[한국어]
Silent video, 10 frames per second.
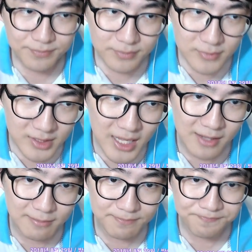근데
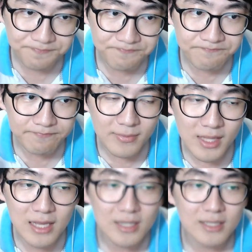
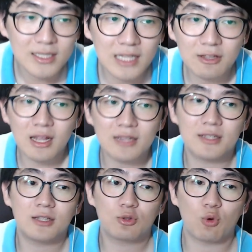
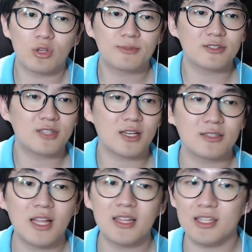네덜란드는 독립전쟁이
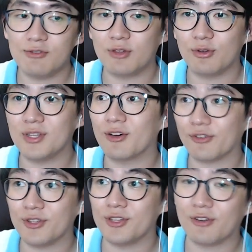끝난 이후에도 이
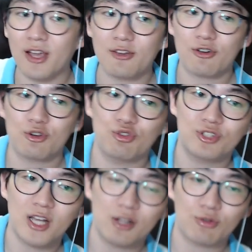영향력을
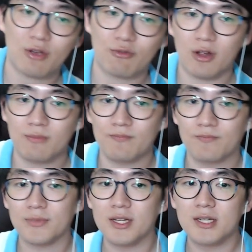유지하려고 했고요.
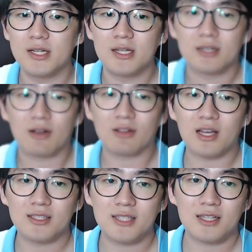그러다
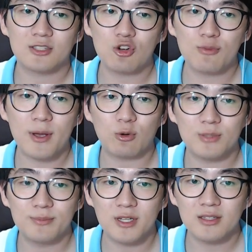이제
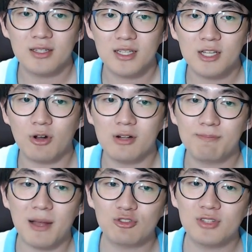1950년 1월
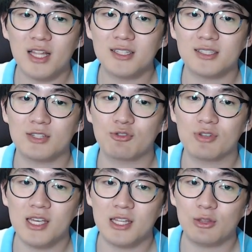파순단
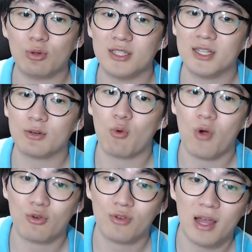자치국이 인도네시아
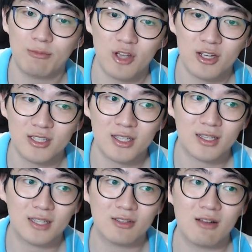공화국에 합류하기 시작해서